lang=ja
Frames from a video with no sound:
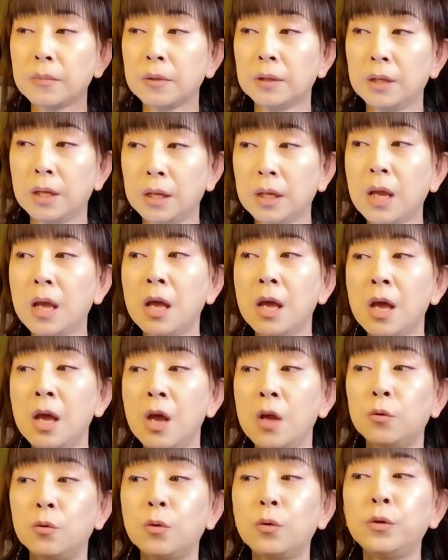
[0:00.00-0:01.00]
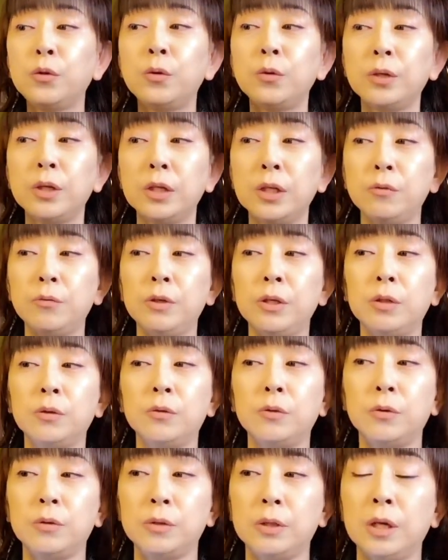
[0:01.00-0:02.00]
でねどういう時に
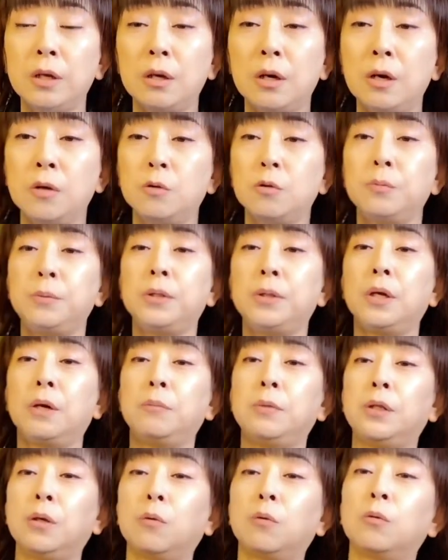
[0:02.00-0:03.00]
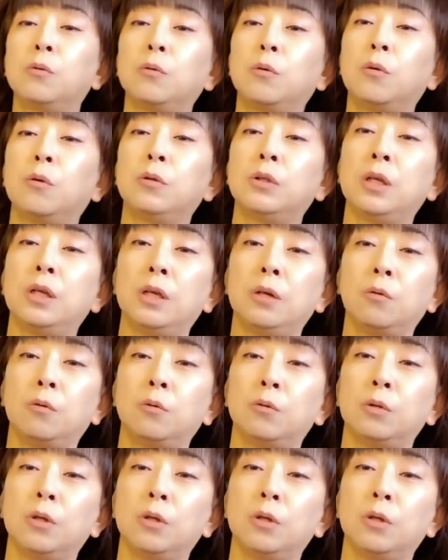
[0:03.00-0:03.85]
ウィッグをねあ伸びた見てこのこんなにこん